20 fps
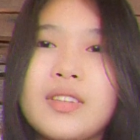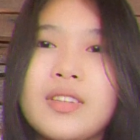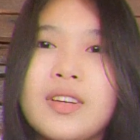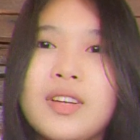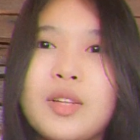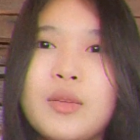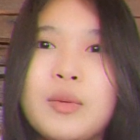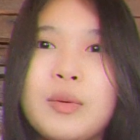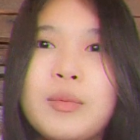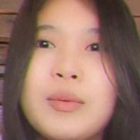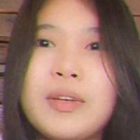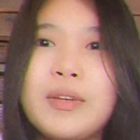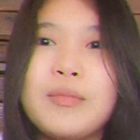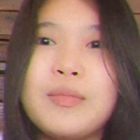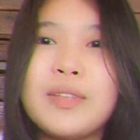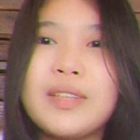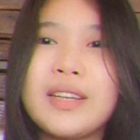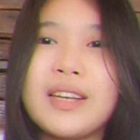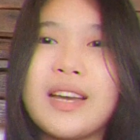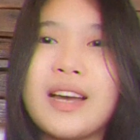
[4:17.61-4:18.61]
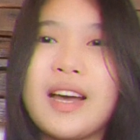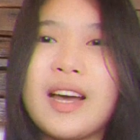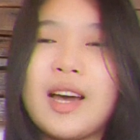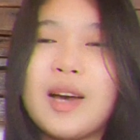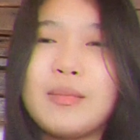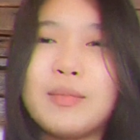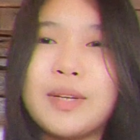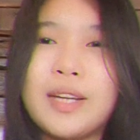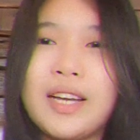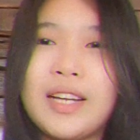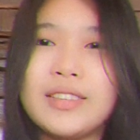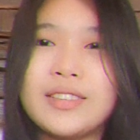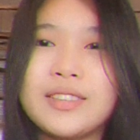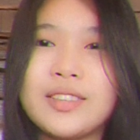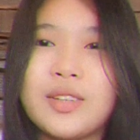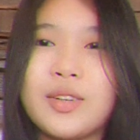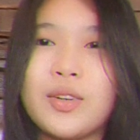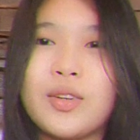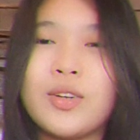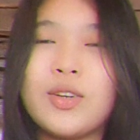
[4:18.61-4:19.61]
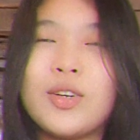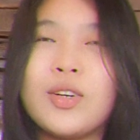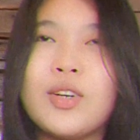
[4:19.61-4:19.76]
ano ba ba yung pinagkakabalahan ko?